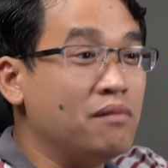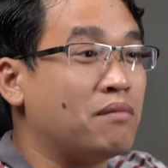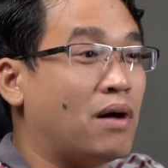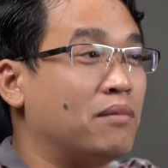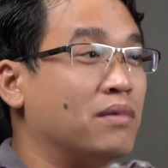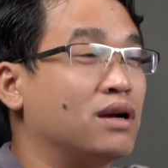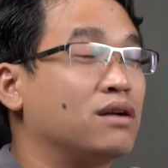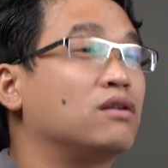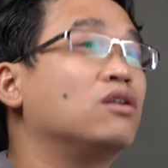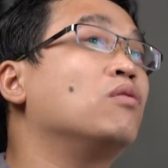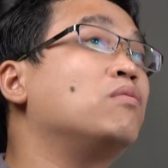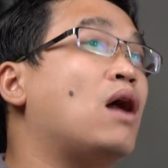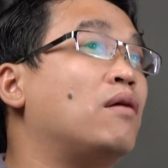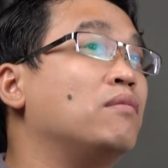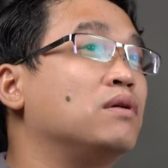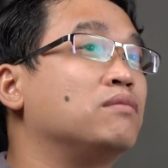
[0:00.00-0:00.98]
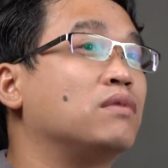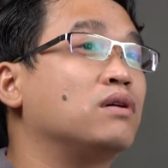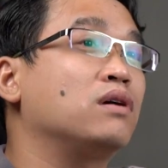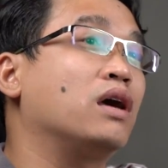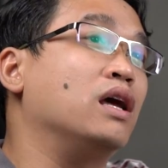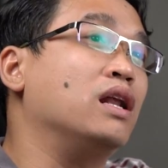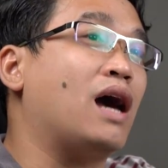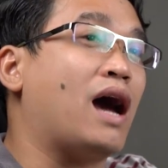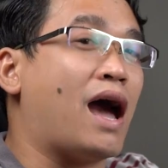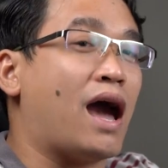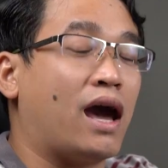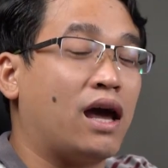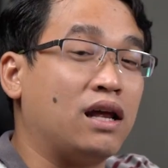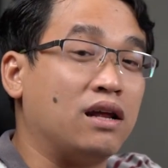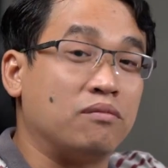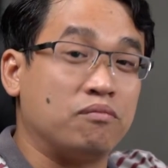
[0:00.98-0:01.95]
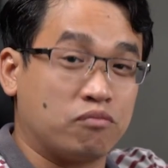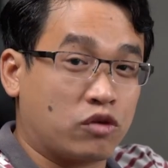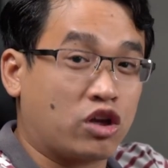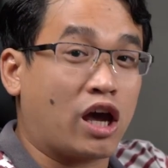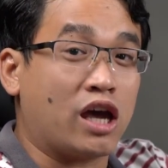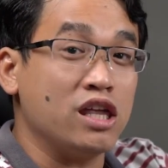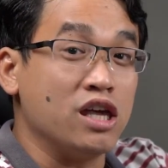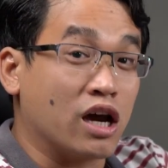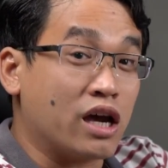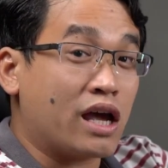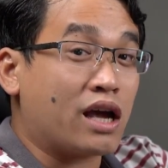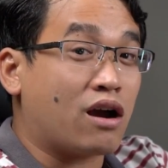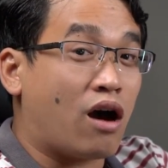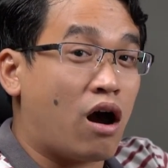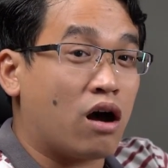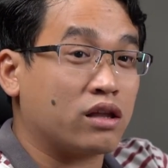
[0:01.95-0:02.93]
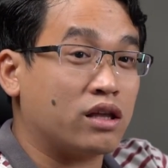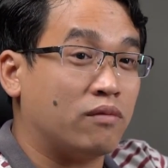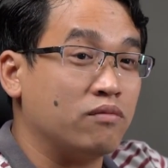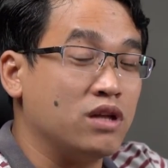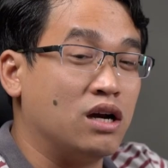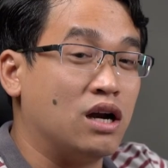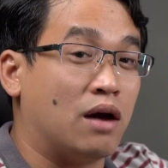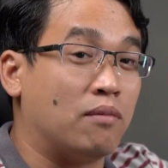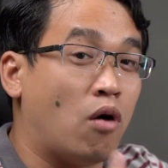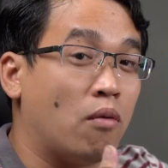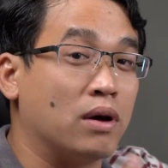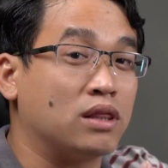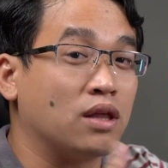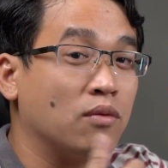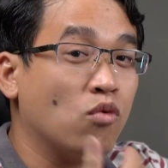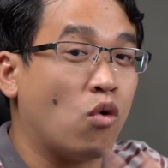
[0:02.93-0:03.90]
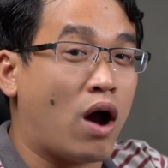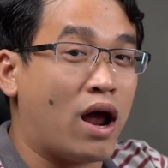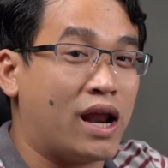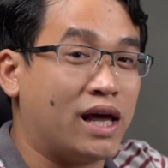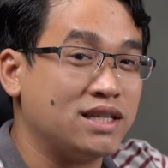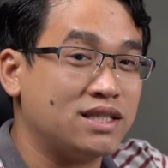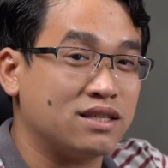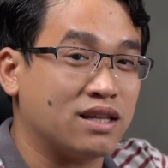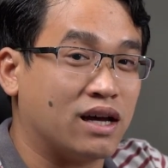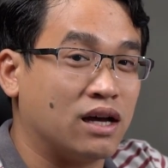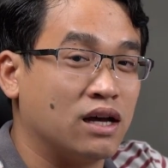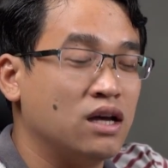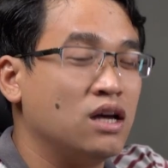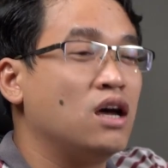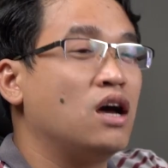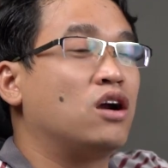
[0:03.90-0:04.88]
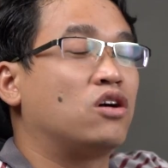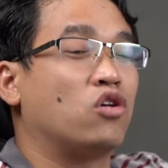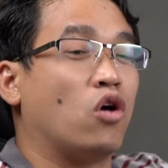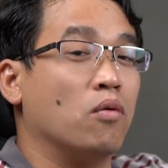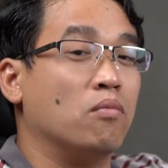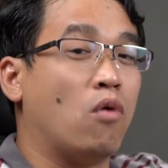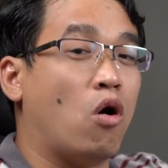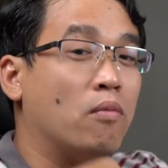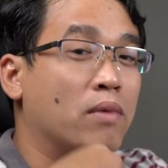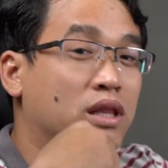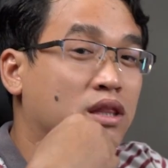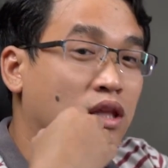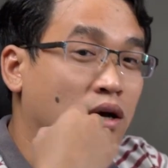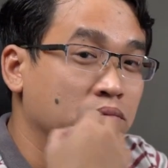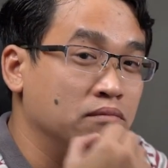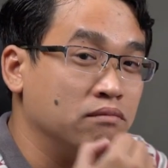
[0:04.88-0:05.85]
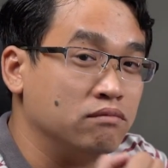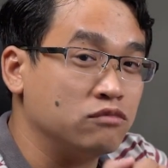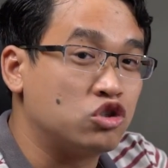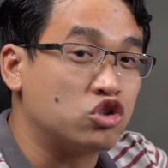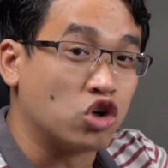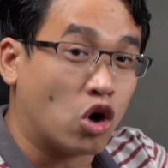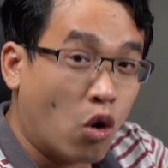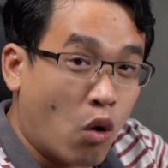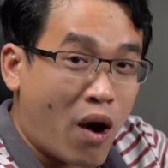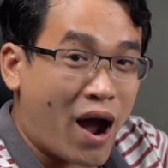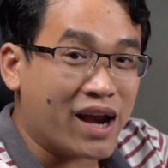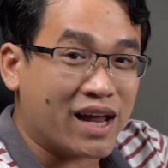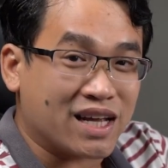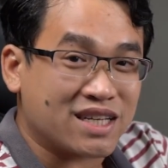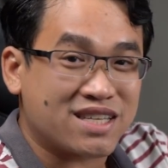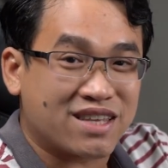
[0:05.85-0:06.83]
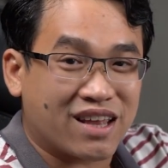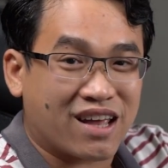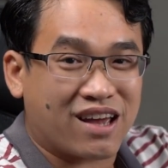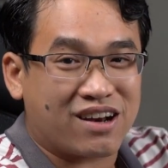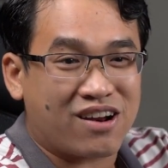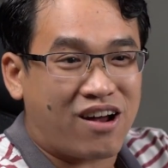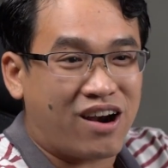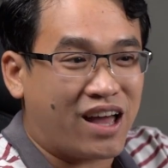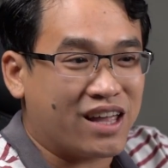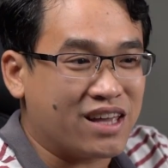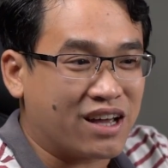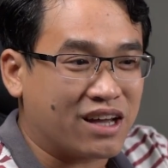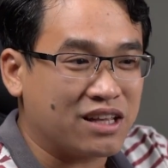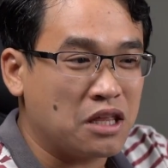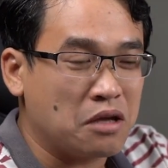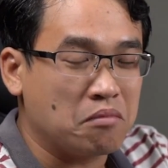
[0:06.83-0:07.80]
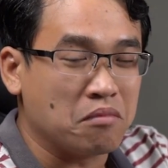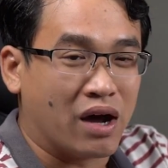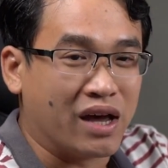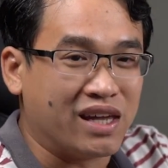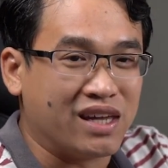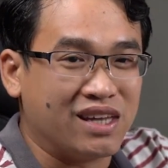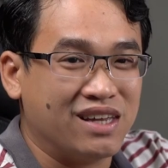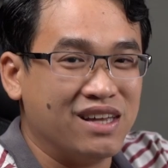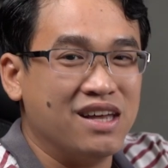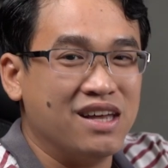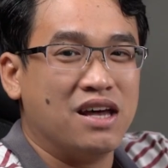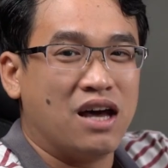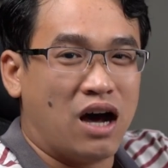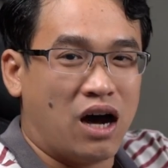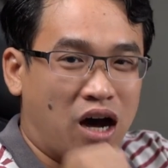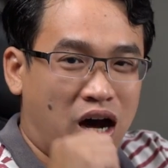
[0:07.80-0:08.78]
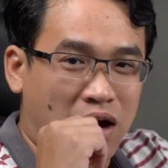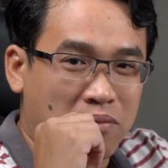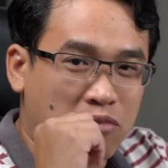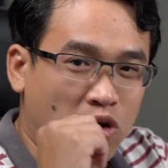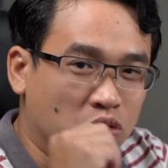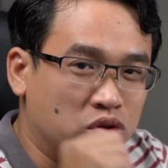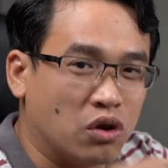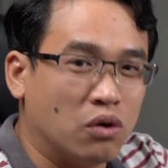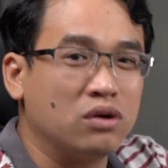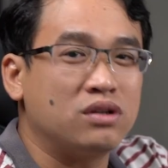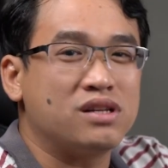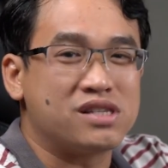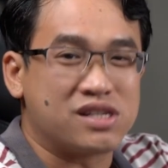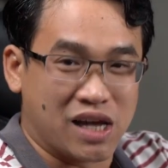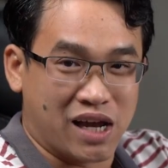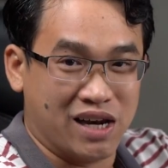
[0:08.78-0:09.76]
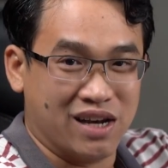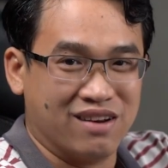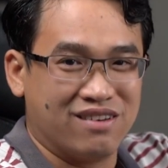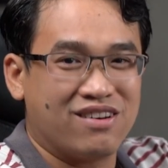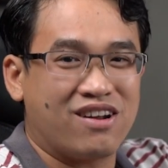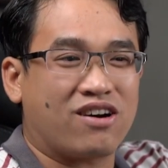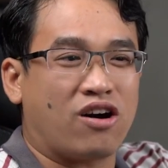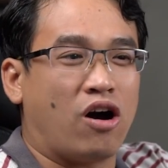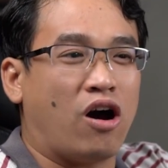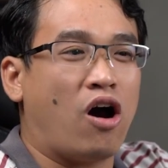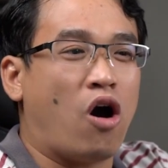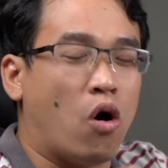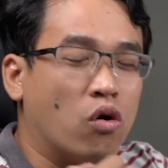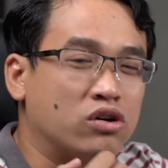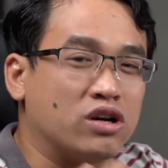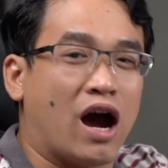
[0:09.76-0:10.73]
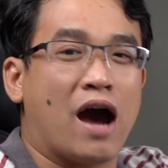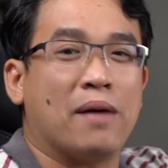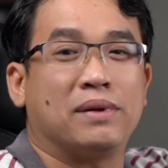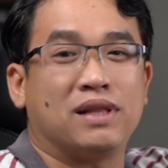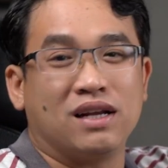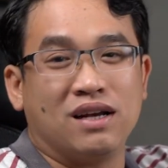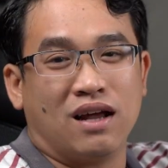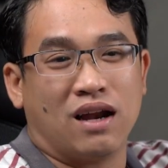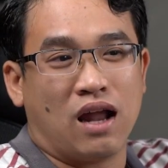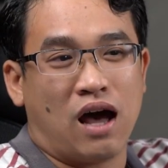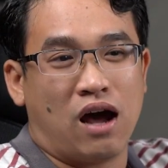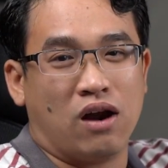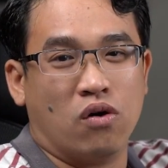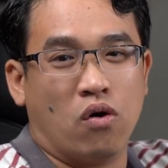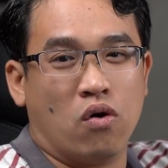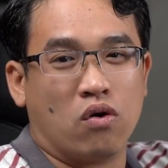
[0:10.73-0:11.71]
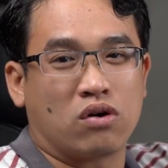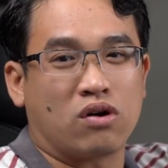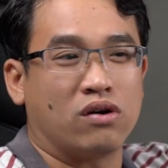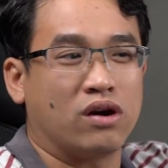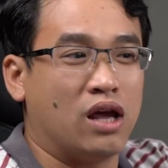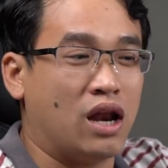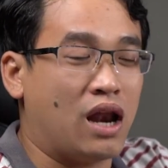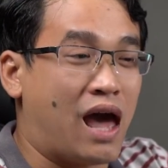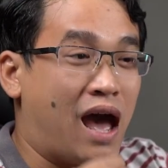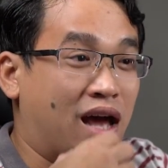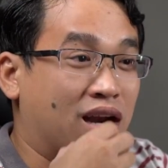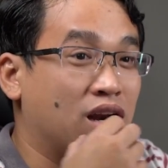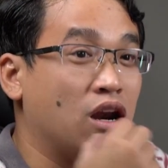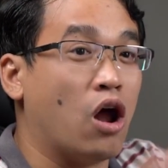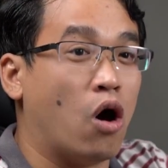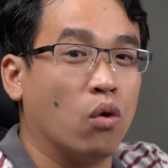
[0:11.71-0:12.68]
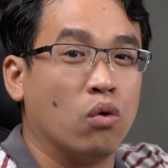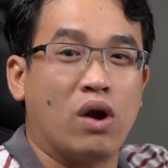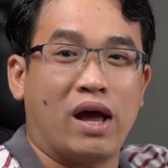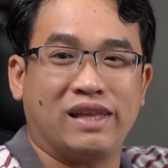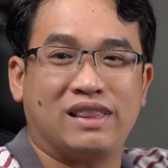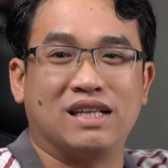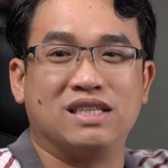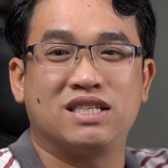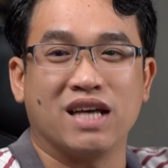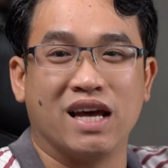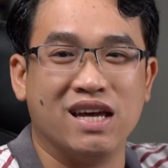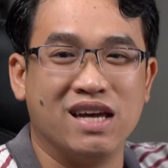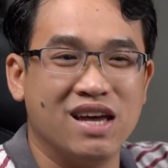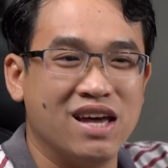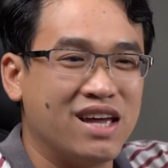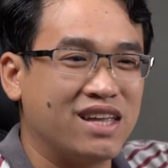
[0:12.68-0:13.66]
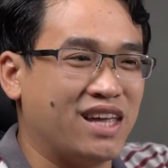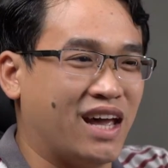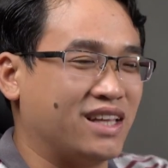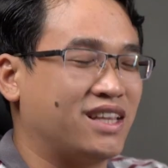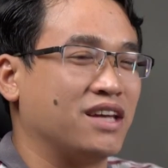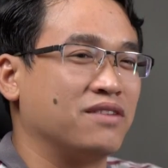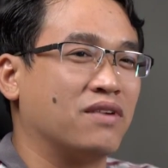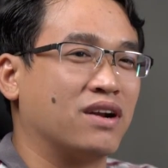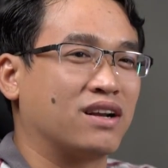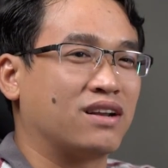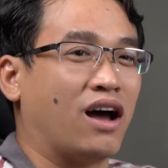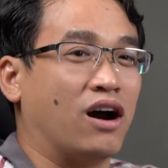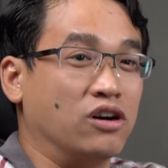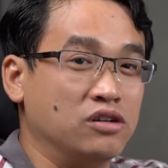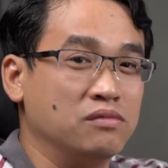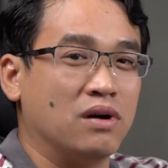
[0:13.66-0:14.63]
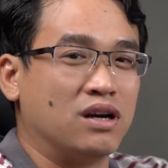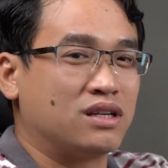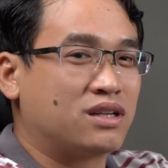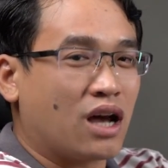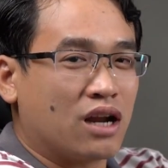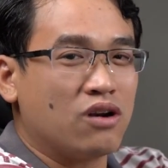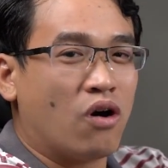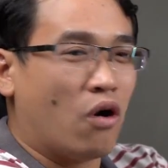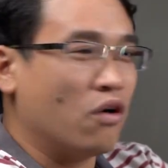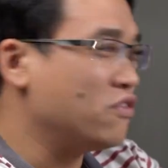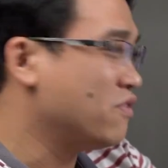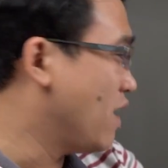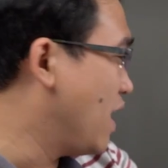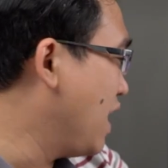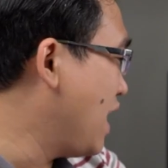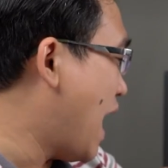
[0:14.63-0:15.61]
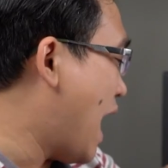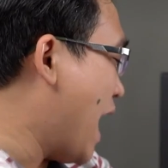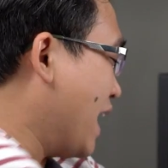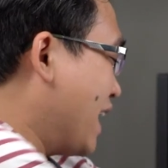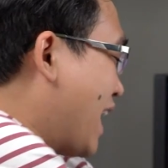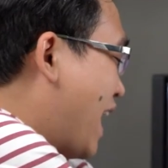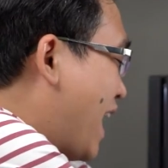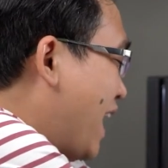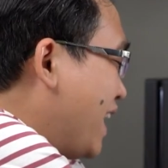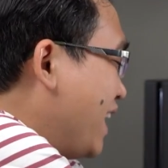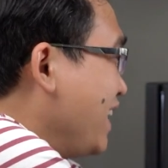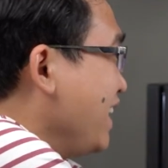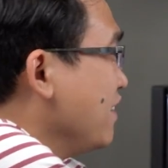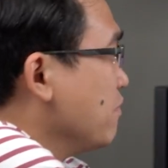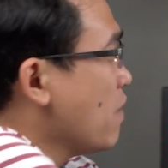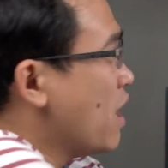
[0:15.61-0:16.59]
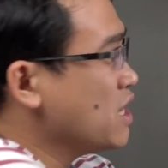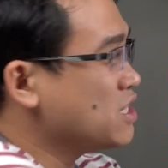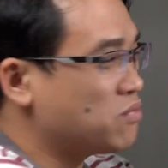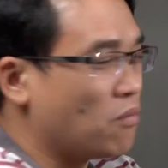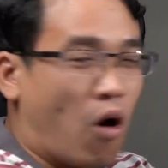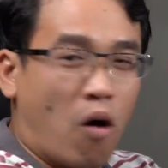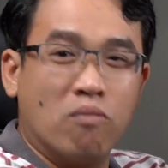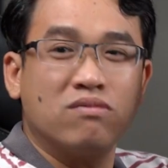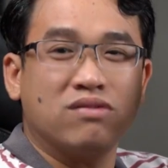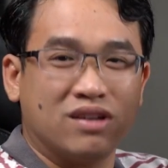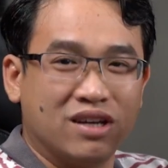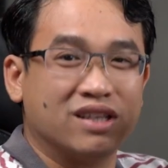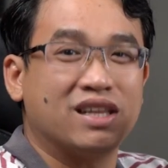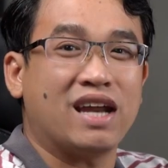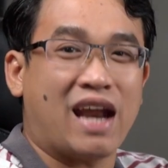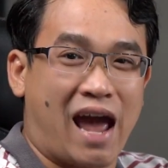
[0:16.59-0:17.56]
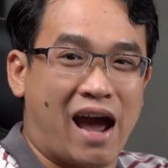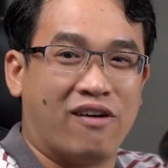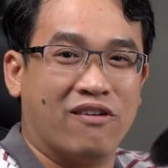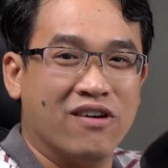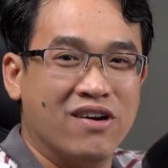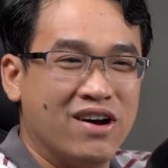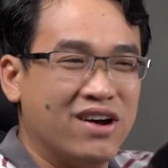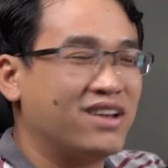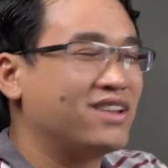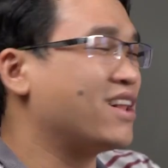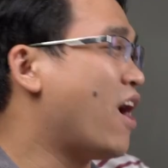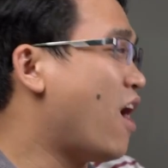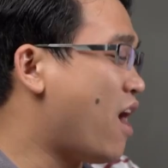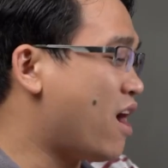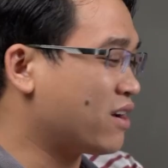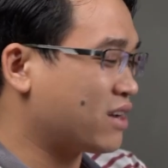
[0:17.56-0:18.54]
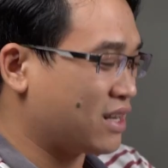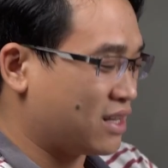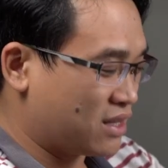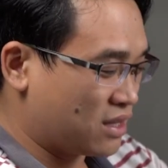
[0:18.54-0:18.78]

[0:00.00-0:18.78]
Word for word: mà mình lúc đó mình mới nghĩ là à cái những cái con giống như là momentum wireless nè rồi momentum true wireless nè, nó là những cái thiết bị uh, bluetooth xịn nó có hỗ trợ về tính LL luôn có nghĩa là low latency vậy thì mình thử mình kết nối với lại cái PS4 như thế nào đó